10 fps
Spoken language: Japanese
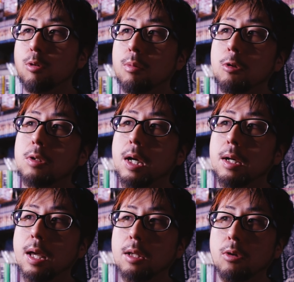
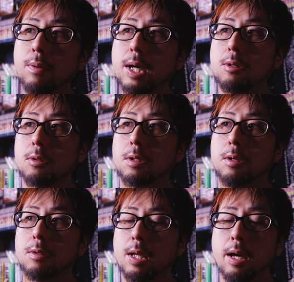プロモーター、キャットファイトって
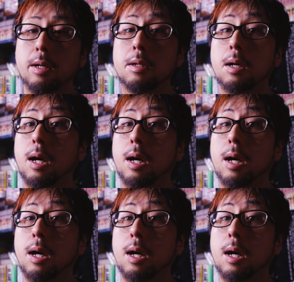言って、